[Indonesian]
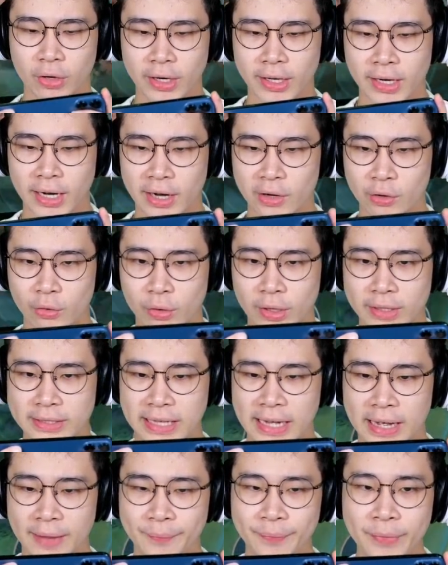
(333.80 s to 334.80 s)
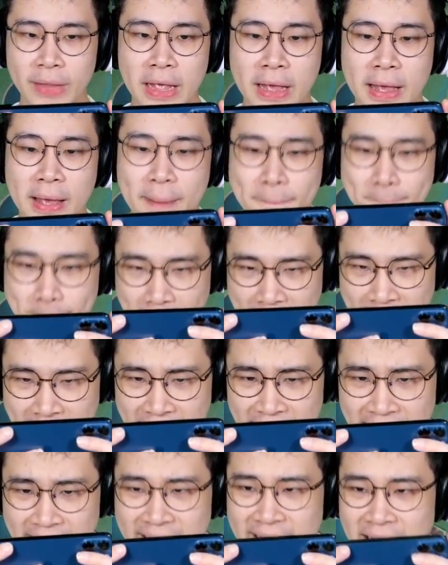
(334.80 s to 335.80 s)
clear line dulu guys ya.
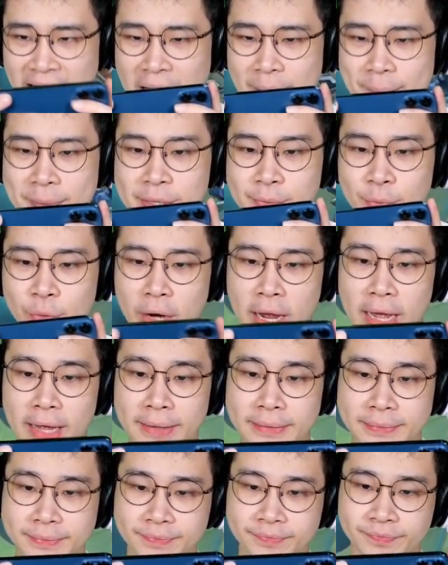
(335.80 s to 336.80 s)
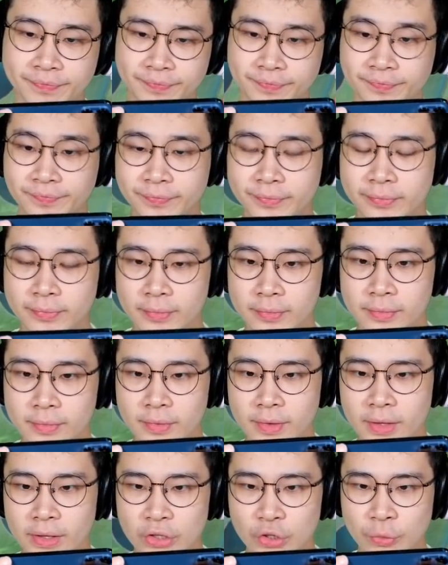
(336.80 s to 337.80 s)
Mana kita habis pula.
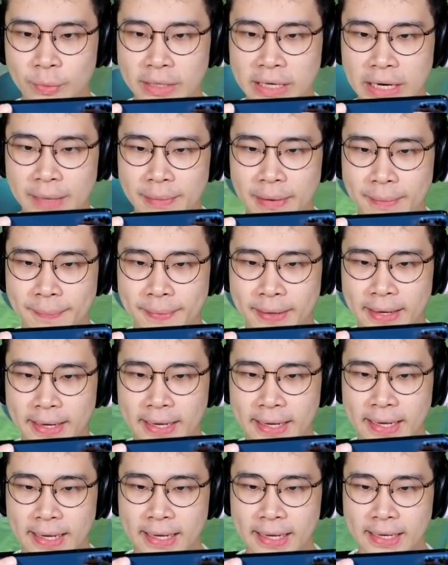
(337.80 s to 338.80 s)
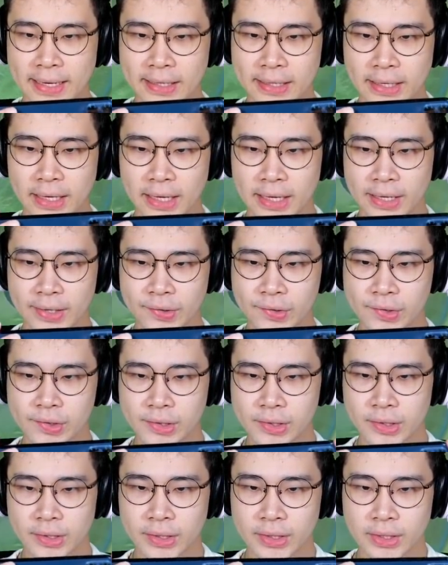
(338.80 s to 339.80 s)
Cuman nggak apa-apa ya.
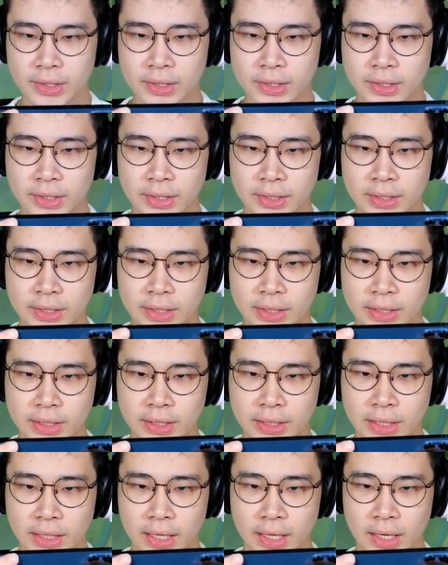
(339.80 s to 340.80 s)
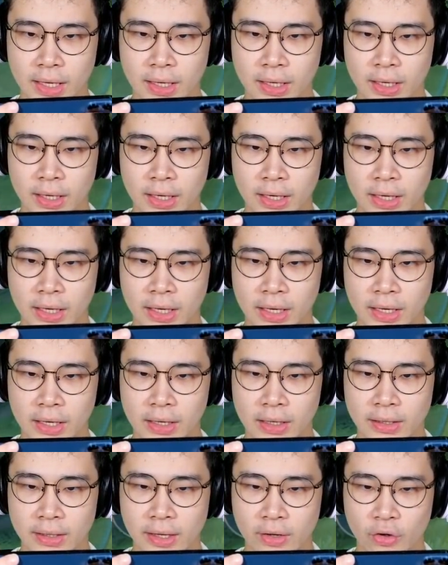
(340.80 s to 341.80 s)
Karena
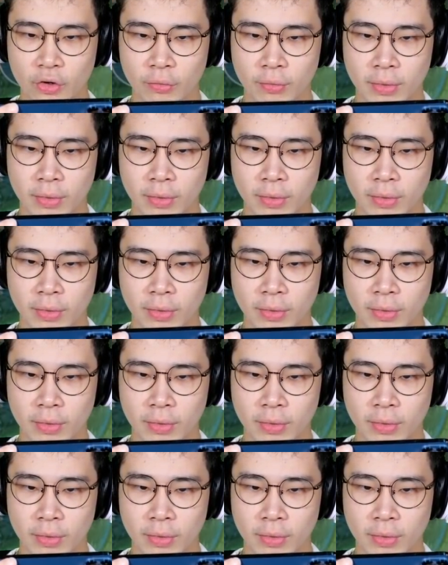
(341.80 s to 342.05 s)
nanti aku